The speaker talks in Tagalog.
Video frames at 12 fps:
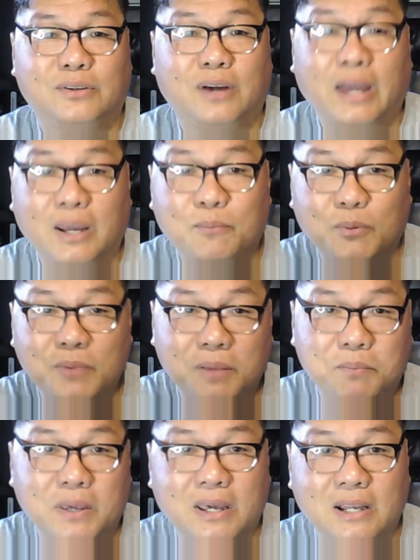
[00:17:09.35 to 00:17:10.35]
ay ang
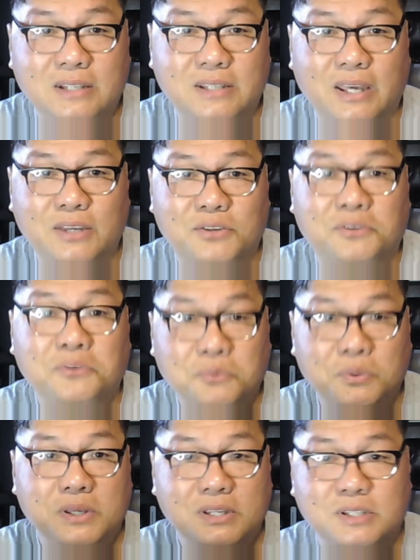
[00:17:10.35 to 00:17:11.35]
pumipigil sa inyo,
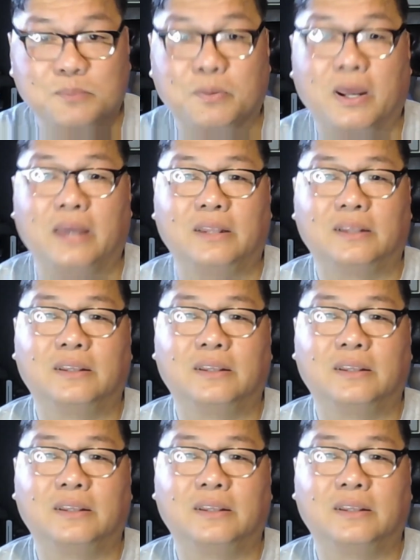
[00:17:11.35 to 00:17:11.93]
which is pride.